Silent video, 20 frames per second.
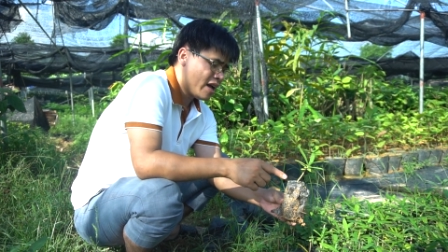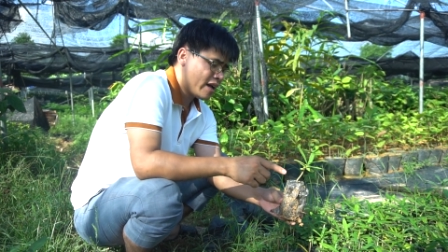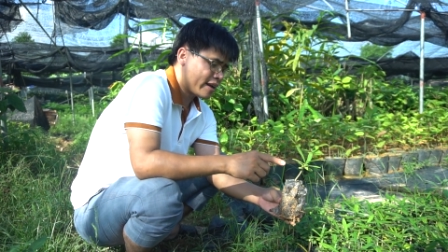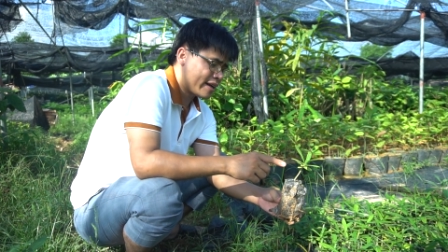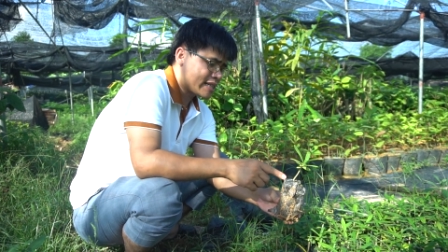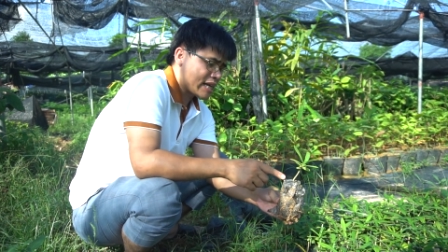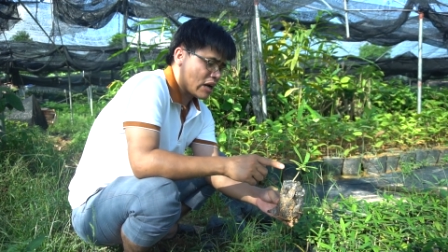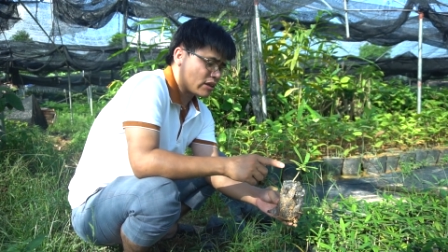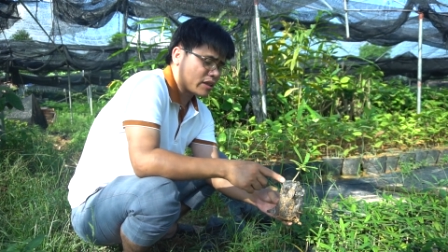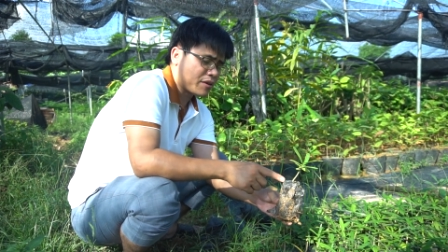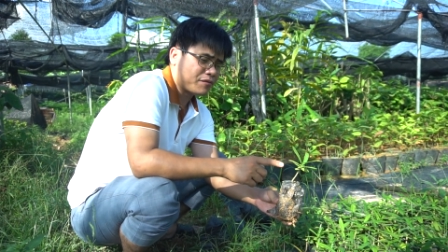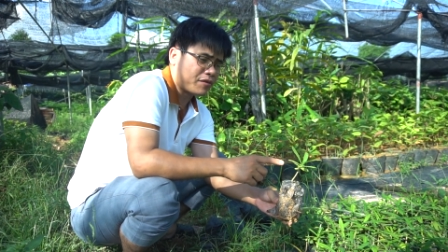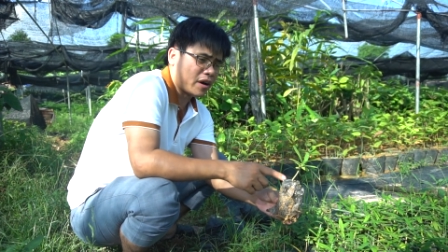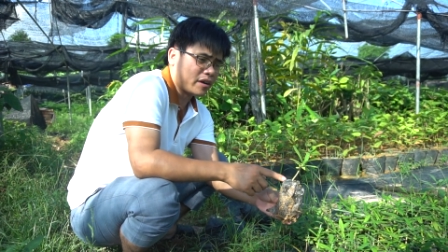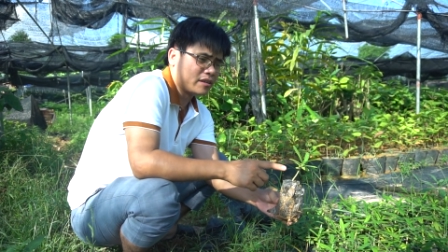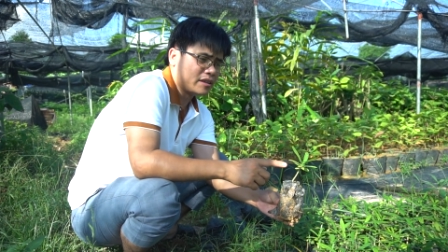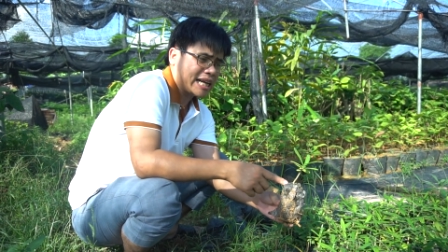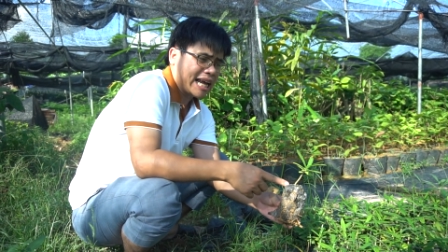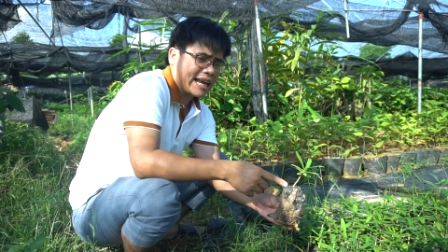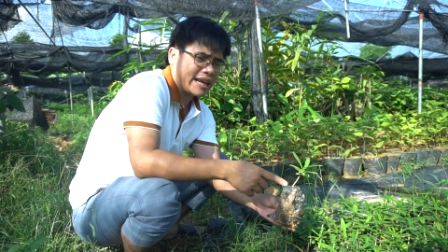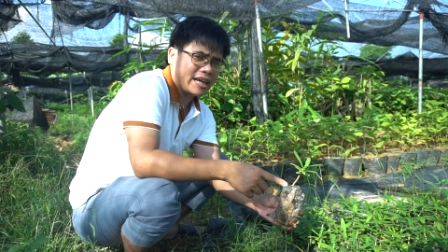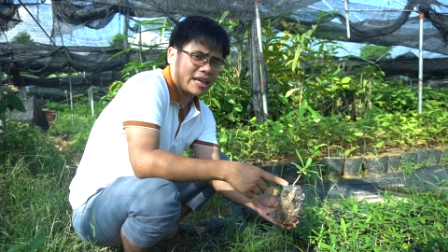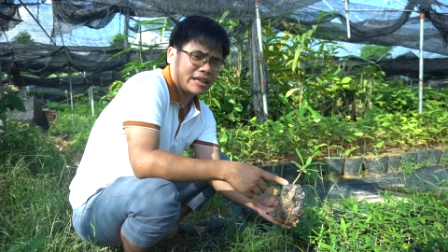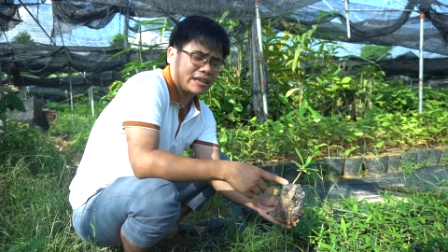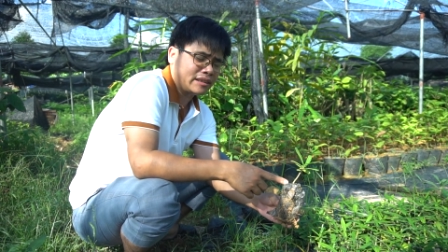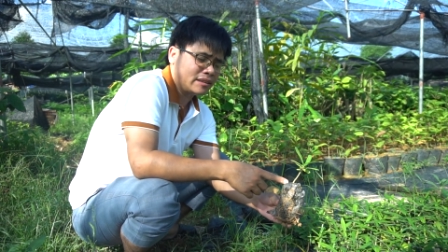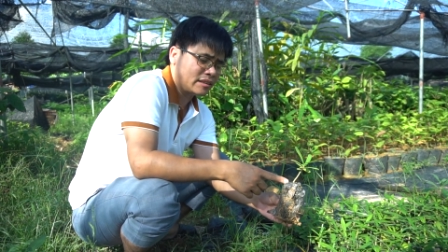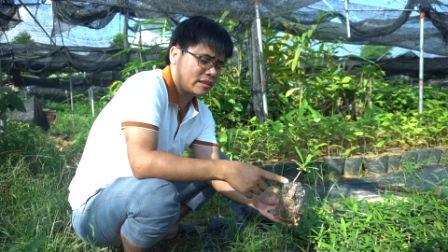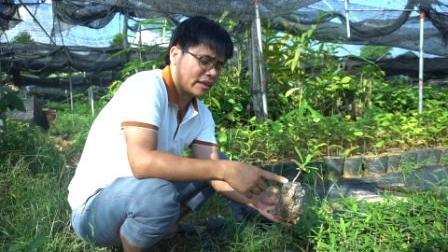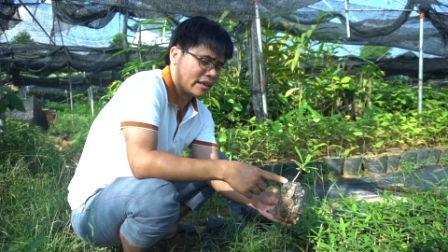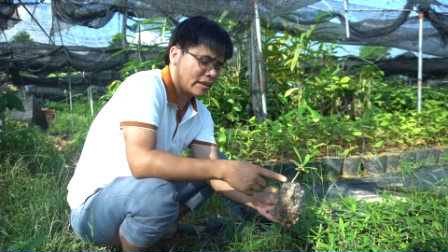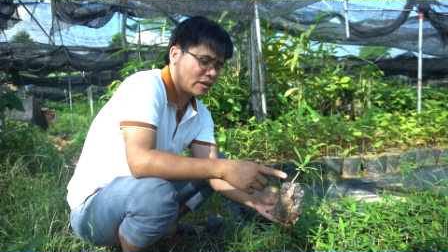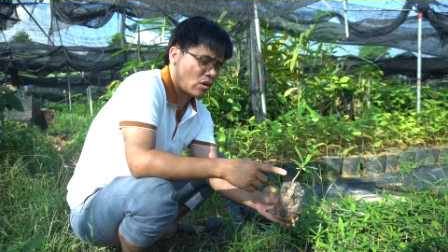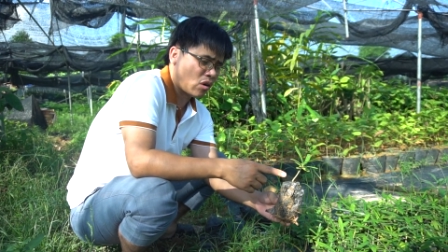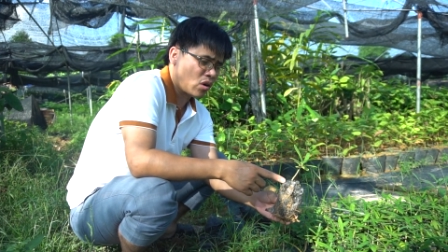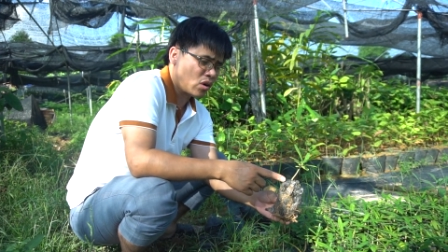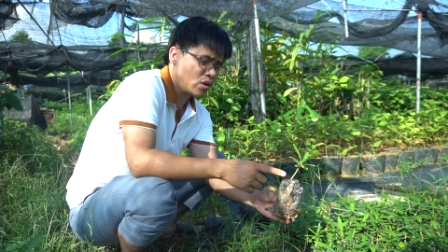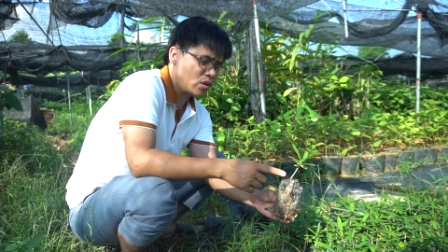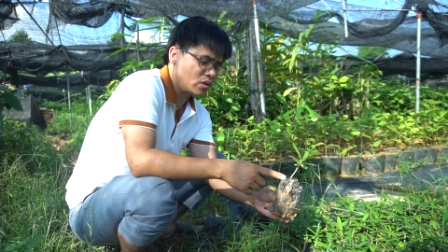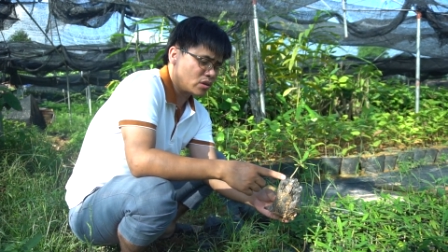cái sáo tam phân như này ấy thì
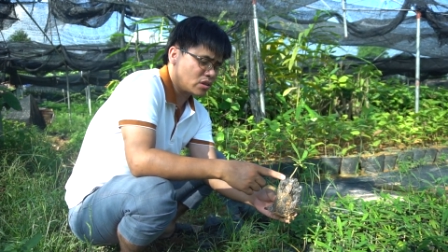nó